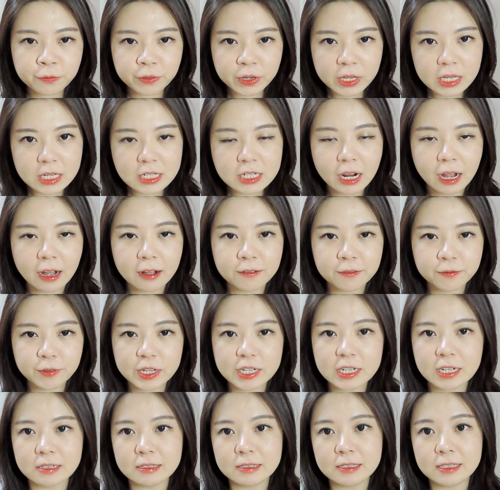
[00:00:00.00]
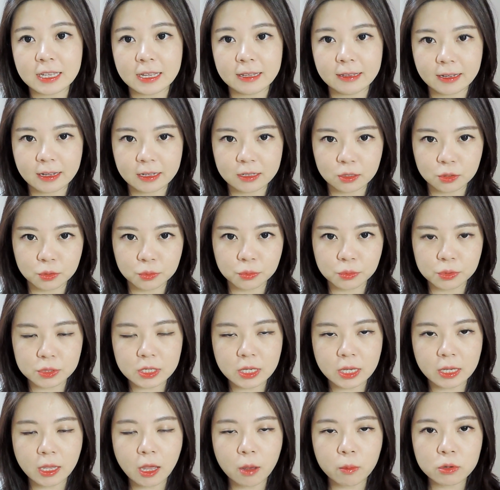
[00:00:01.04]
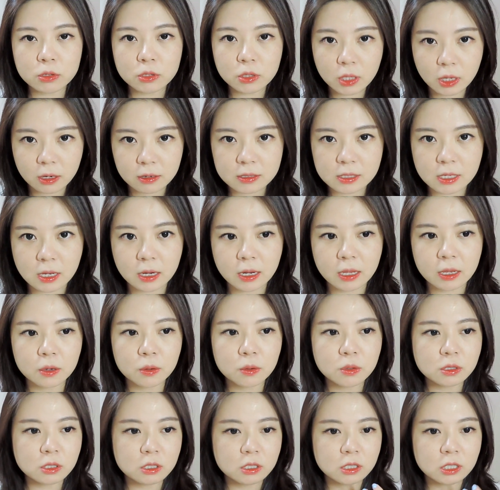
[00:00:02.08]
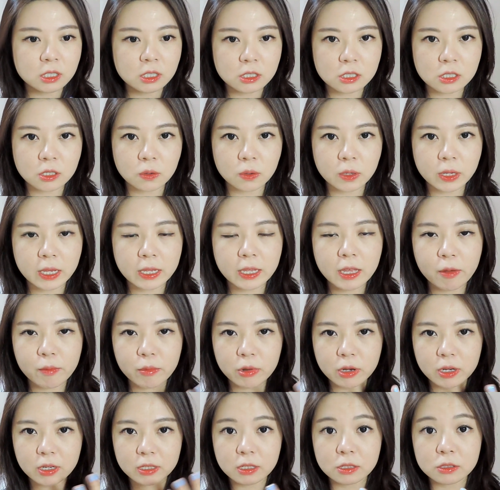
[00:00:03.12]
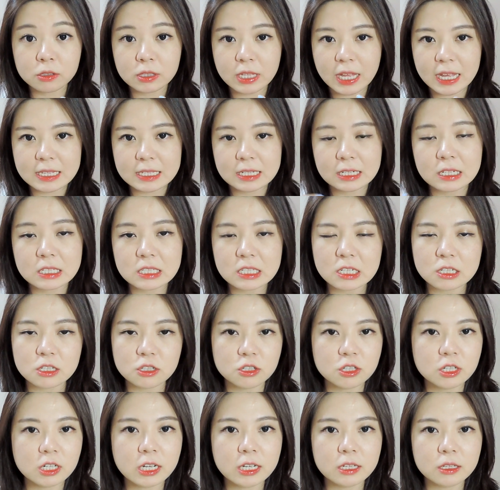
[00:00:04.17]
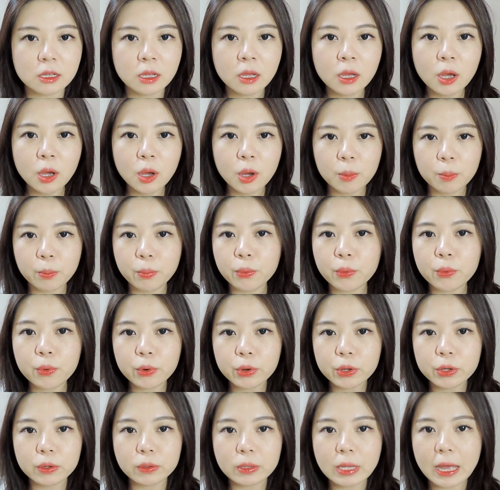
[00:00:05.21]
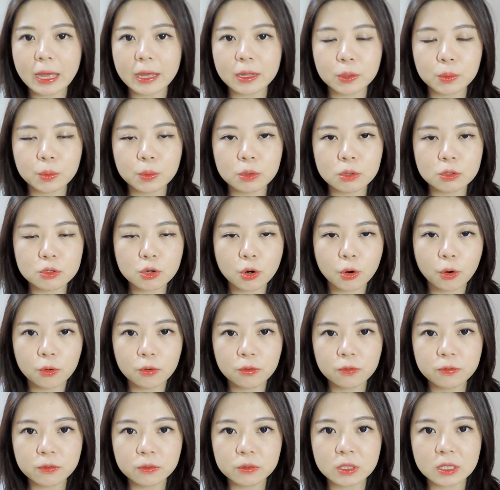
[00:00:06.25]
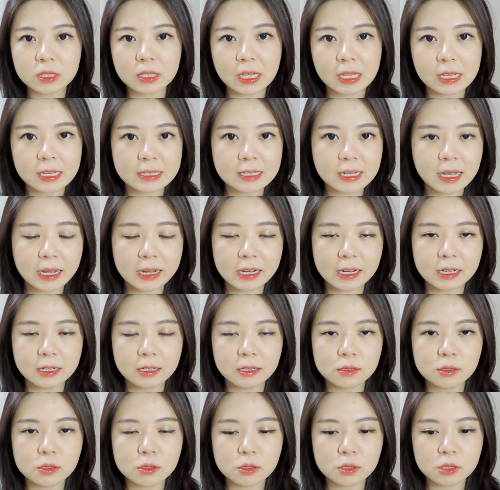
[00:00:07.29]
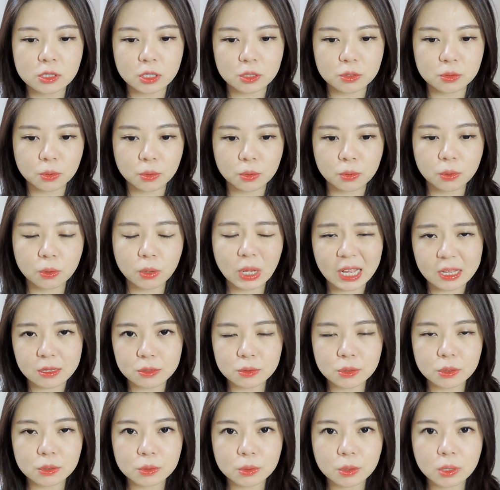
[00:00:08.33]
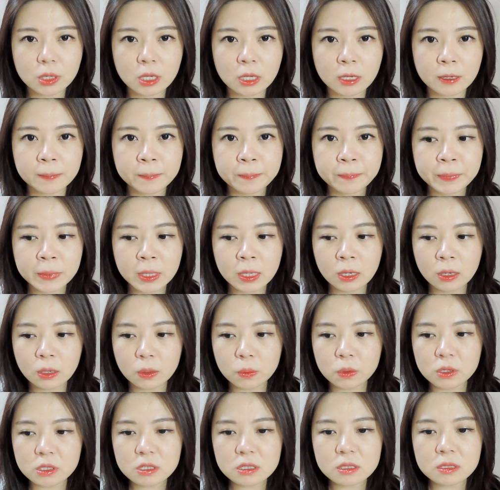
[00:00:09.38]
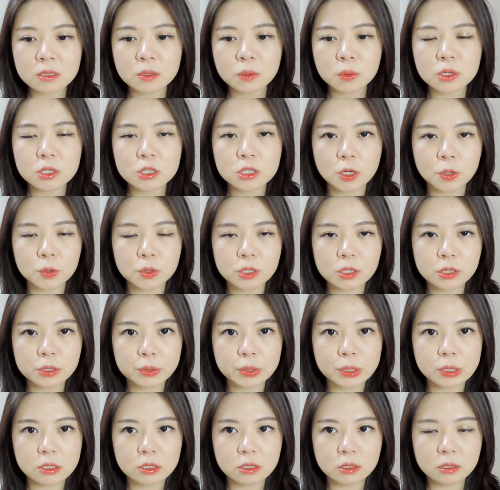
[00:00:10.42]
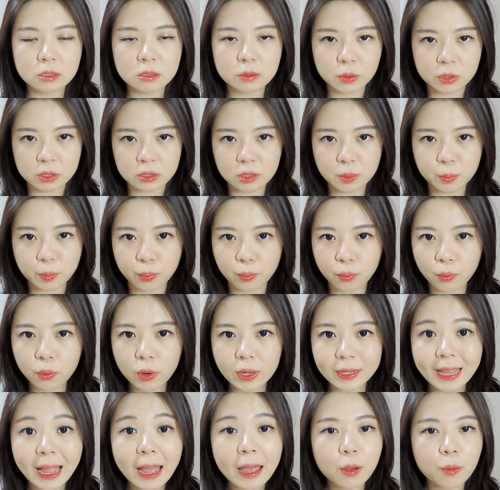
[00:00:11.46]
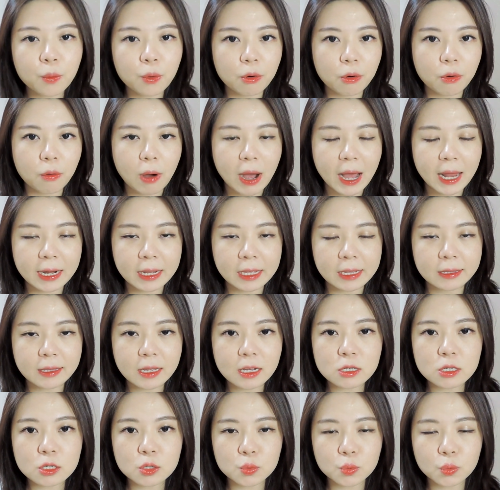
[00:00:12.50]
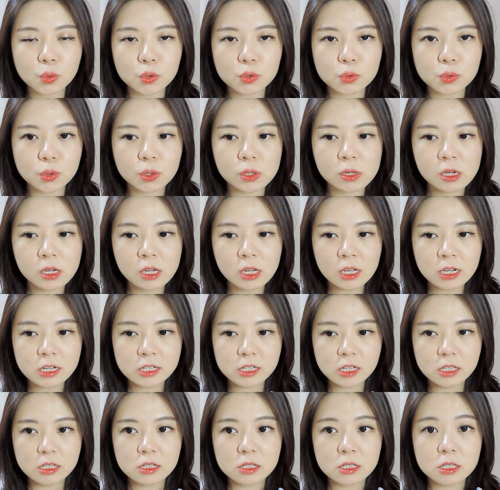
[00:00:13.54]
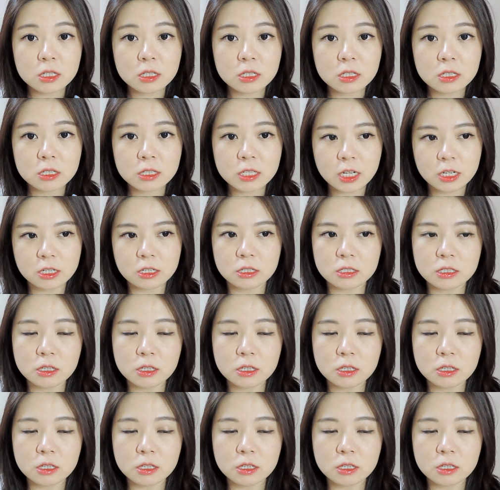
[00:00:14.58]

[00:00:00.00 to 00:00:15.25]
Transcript: 非常非常简单的路线，要么就一条项链或者是一个手链，要么可能就戴几个戒指之类的，不会有太多重复的叠加这种感觉。所以我自己对首饰的选选择不会太过华丽。但是如果说真的是像